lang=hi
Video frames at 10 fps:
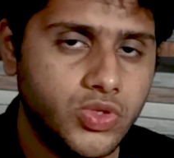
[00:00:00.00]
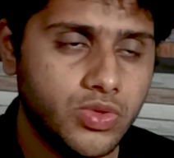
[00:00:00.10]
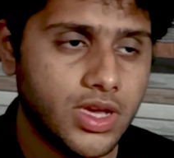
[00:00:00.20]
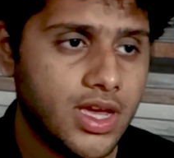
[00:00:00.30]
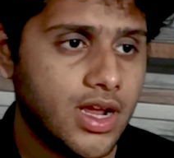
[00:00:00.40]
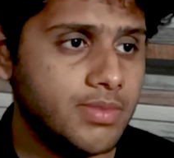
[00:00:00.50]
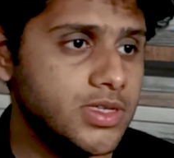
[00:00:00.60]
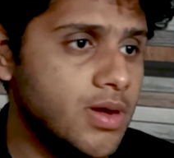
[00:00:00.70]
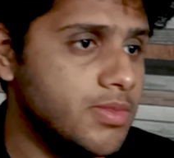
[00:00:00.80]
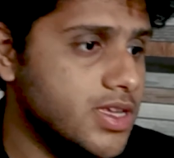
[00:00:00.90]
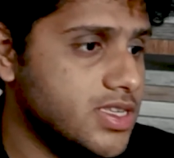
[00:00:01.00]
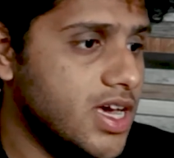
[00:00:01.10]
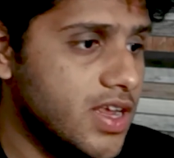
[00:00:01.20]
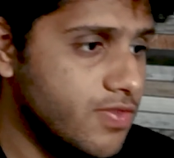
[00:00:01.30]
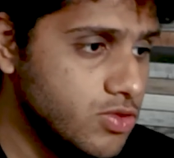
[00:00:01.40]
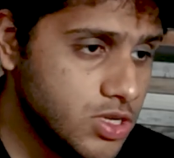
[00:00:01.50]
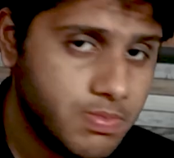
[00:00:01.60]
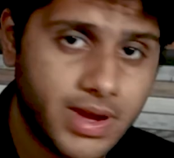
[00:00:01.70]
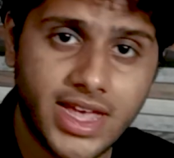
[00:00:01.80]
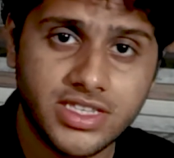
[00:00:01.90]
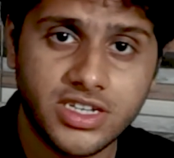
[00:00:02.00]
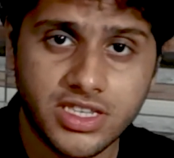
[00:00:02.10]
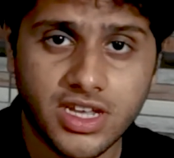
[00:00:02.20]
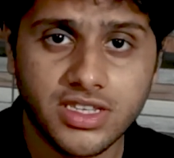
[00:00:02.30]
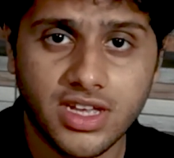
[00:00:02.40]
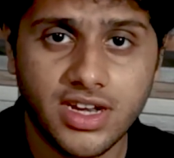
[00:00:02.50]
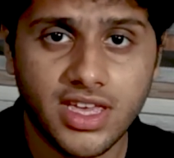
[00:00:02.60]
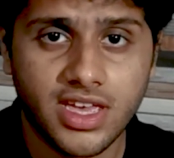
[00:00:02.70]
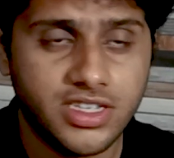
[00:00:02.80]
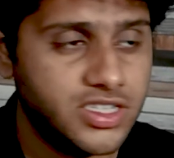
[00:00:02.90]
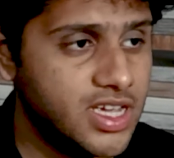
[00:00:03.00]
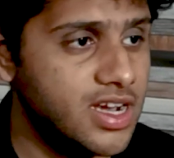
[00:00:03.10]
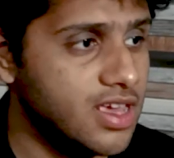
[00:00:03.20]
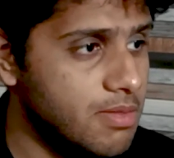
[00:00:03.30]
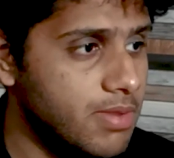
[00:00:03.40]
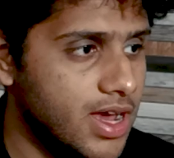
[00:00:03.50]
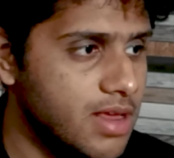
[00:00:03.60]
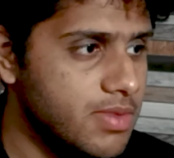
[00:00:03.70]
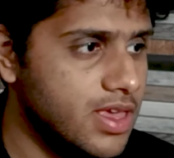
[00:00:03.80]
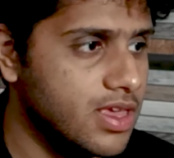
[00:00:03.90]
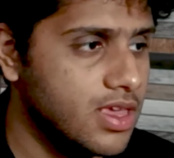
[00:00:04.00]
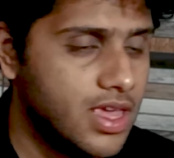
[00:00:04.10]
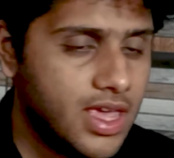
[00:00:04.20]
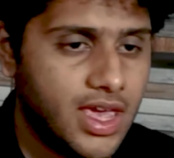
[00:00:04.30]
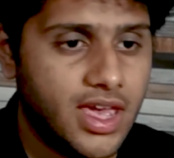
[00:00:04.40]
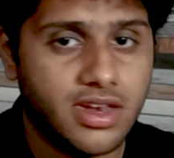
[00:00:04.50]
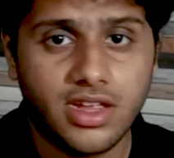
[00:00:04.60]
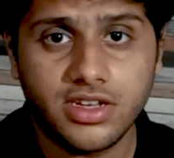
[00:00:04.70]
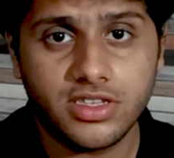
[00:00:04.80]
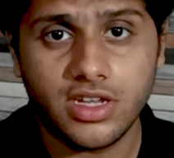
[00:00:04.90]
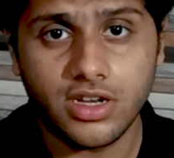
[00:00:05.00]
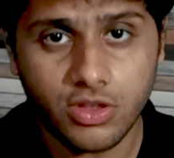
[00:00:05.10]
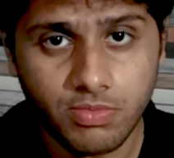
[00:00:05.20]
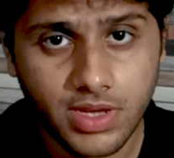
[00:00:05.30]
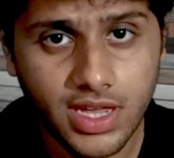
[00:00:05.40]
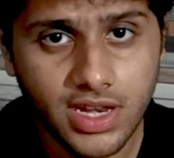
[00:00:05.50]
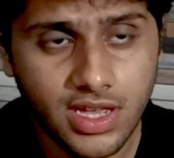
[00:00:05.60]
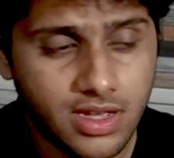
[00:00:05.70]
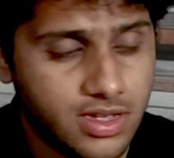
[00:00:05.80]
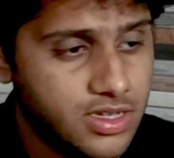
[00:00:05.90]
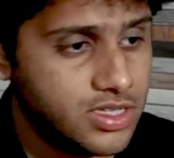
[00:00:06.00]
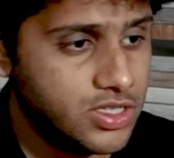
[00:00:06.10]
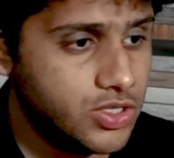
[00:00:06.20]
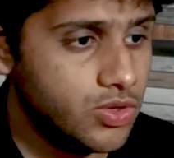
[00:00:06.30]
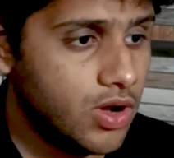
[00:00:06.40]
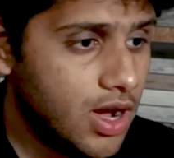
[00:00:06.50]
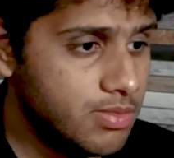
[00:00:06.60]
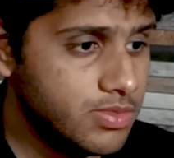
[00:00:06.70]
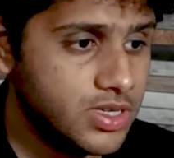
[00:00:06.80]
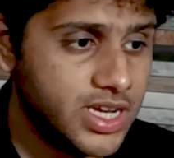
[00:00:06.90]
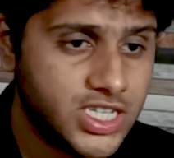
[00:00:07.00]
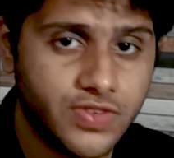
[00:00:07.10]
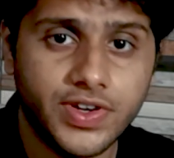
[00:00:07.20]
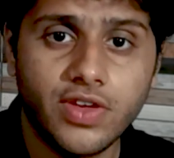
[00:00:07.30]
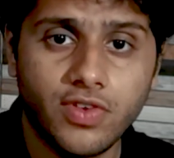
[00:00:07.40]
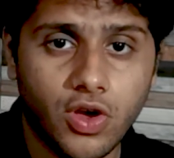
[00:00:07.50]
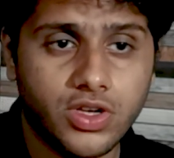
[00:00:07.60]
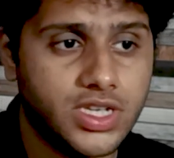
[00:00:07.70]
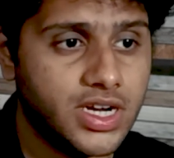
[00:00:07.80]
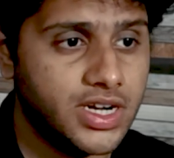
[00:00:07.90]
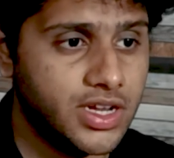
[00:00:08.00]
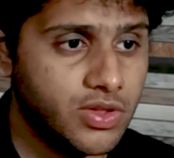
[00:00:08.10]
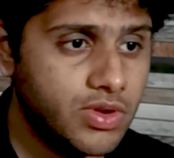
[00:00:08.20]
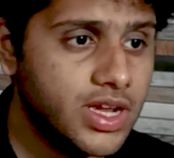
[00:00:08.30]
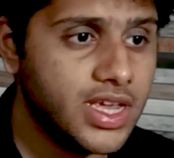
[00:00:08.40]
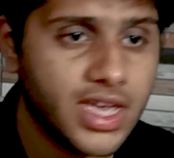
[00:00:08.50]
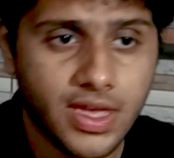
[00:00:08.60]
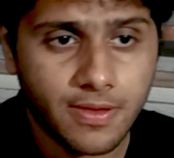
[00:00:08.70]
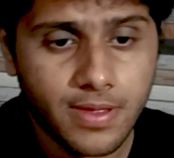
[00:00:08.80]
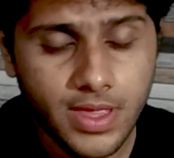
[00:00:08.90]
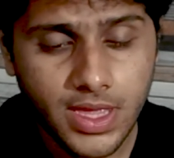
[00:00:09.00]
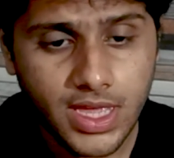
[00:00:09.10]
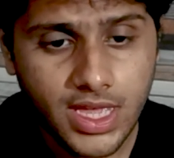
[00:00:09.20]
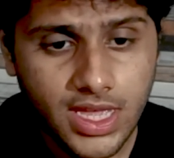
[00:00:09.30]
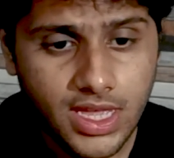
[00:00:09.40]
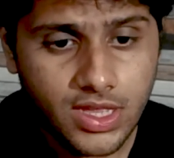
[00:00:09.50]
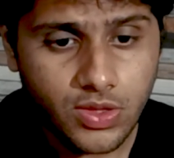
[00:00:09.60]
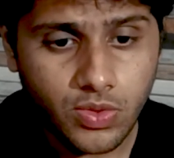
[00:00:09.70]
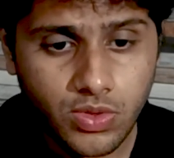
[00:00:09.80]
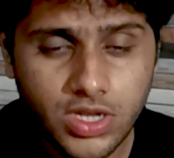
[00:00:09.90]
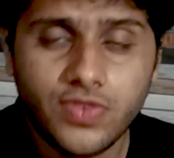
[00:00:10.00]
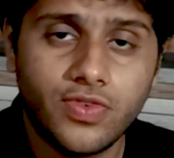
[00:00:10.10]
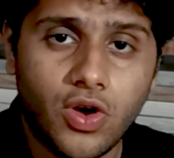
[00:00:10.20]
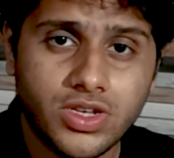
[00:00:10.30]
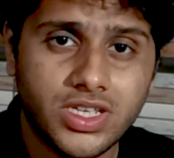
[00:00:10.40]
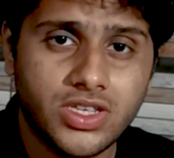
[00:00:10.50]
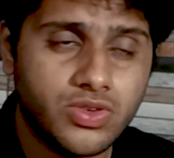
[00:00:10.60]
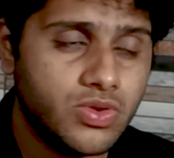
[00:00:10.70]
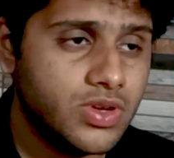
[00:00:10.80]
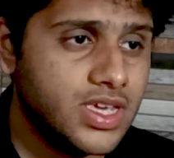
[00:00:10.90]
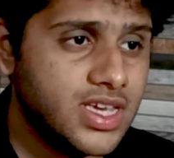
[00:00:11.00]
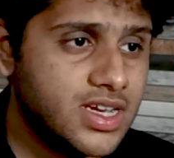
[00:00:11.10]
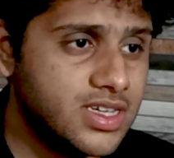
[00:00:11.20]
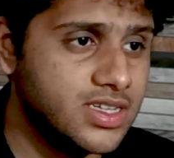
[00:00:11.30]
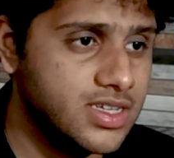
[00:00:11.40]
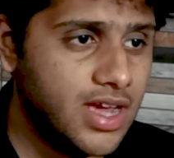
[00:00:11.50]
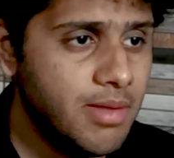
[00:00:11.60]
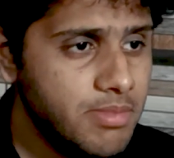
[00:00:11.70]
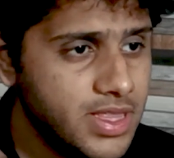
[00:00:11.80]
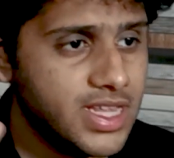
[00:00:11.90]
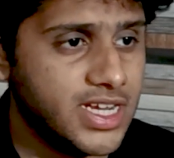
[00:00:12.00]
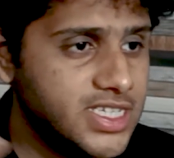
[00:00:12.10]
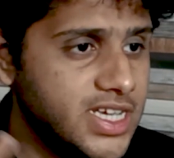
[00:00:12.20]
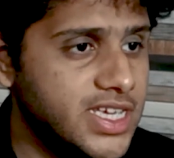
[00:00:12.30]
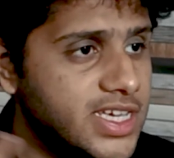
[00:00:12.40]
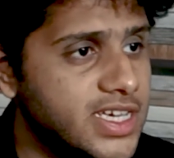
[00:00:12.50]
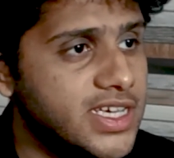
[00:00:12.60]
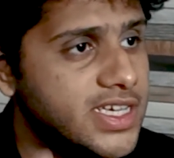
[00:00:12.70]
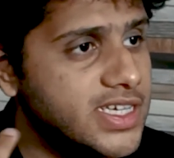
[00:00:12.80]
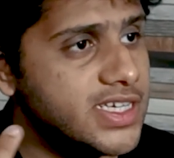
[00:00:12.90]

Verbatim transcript: चूँकि यार अब जब हमने सारे फ्यूचर प्लान्स डिस्कस करनी हैं इस चैनल के बारे में एंड इट्स अ न्यू बिगेनिंग जो हम नेक्स्ट वीडियो व्लॉग से कंटिन्यू करेंगे तो इस व्लॉग सीरीज़ को एक नाम भी देना चाहिए